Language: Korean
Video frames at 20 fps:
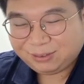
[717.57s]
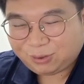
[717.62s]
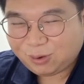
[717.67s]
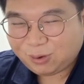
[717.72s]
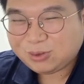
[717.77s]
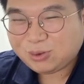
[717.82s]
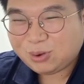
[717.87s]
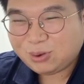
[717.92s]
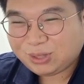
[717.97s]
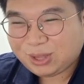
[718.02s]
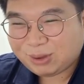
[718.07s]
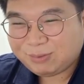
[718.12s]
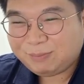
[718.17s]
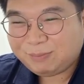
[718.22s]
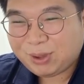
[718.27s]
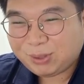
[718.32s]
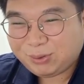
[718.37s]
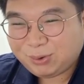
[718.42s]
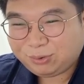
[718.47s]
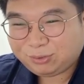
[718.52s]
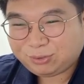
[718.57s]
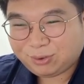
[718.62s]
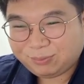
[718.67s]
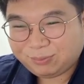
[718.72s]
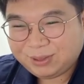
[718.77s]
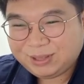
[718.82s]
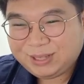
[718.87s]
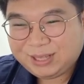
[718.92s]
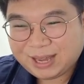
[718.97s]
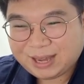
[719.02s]
성종 때 하면 빼놓을
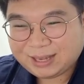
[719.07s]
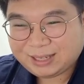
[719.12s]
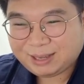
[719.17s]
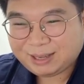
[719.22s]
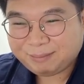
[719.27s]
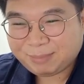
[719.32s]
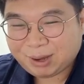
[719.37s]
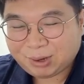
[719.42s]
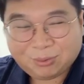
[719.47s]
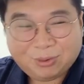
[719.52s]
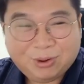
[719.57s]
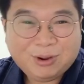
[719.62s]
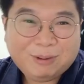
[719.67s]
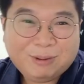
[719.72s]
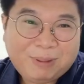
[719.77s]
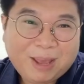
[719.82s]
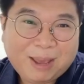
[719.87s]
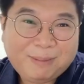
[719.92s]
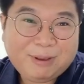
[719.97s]
수 없는 이야기, 바로